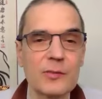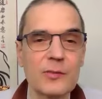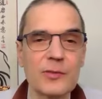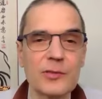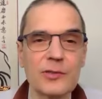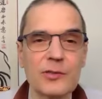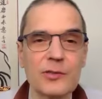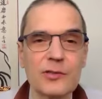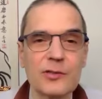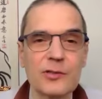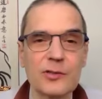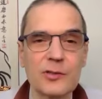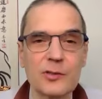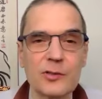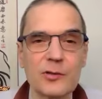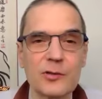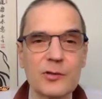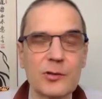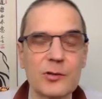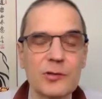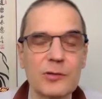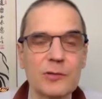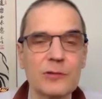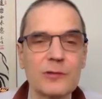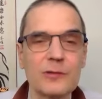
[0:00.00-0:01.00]
się nie
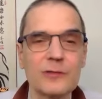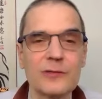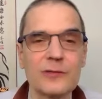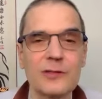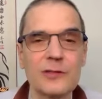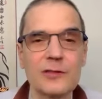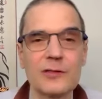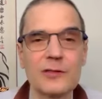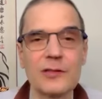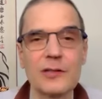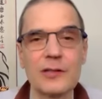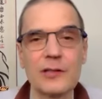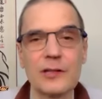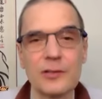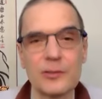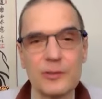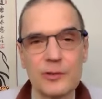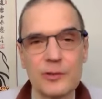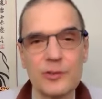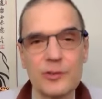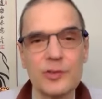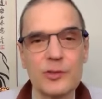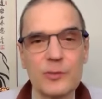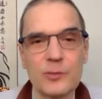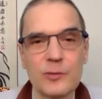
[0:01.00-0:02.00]
skończyło, więc
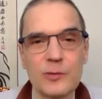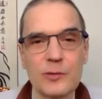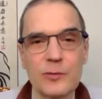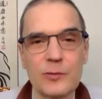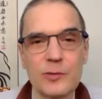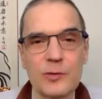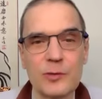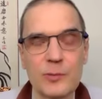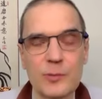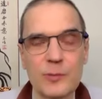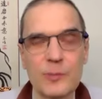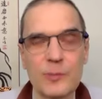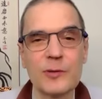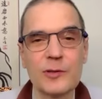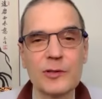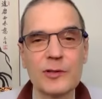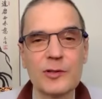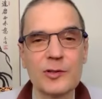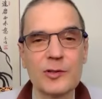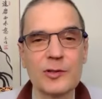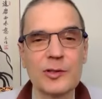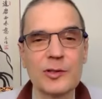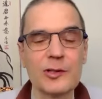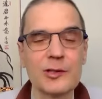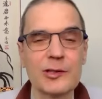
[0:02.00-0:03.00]
życzymy im, żeby byli
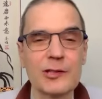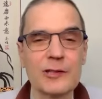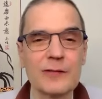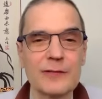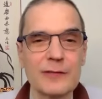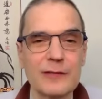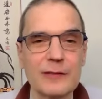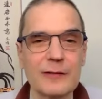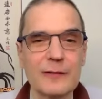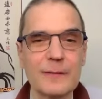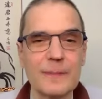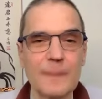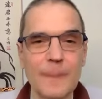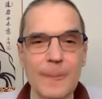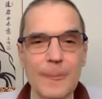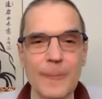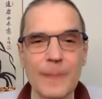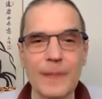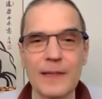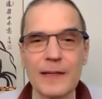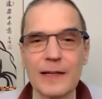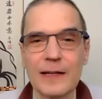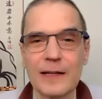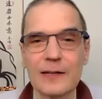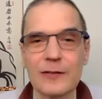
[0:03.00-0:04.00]
szczęśliwi. No,
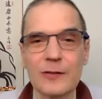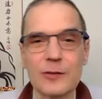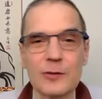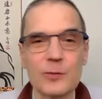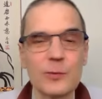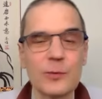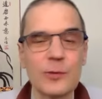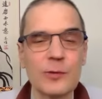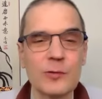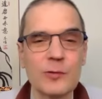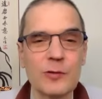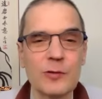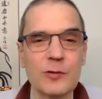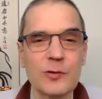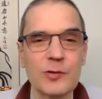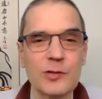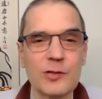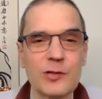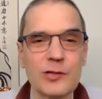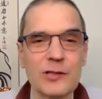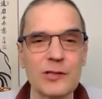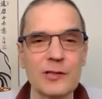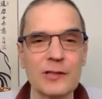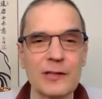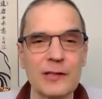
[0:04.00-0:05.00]
jak ktoś ma
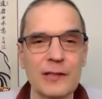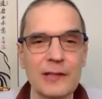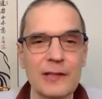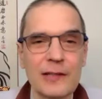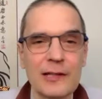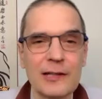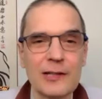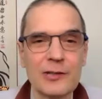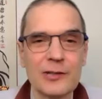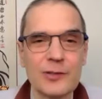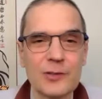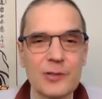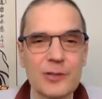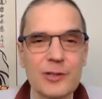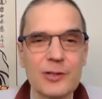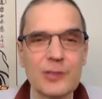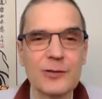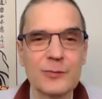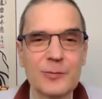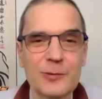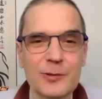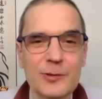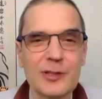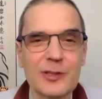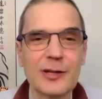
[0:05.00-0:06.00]
urodziny, życzę Ci
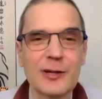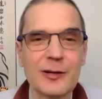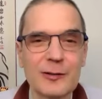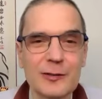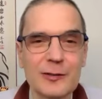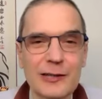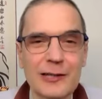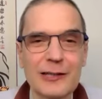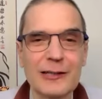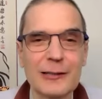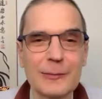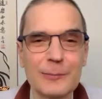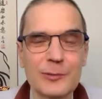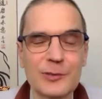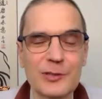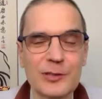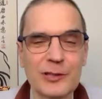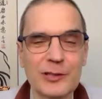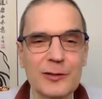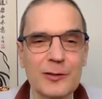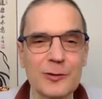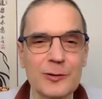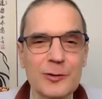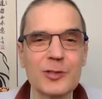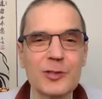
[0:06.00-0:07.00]
wszystkiego
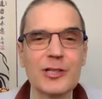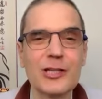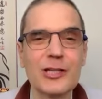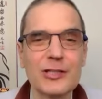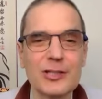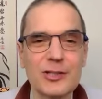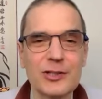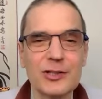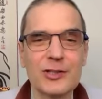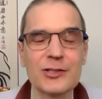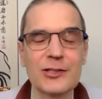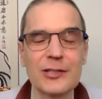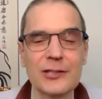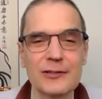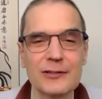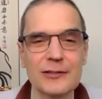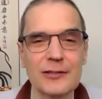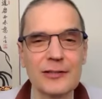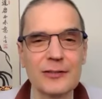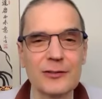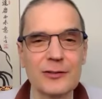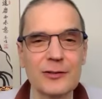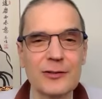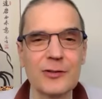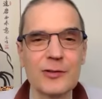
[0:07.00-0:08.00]
najlepszego, życzę Ci
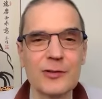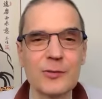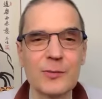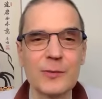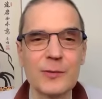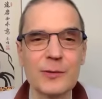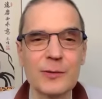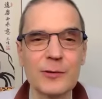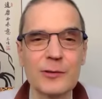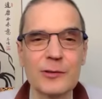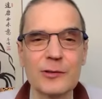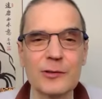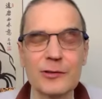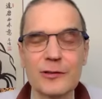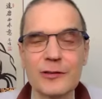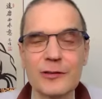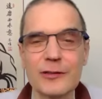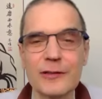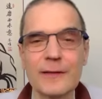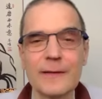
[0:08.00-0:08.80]
szczęścia, to jest miłość, ok?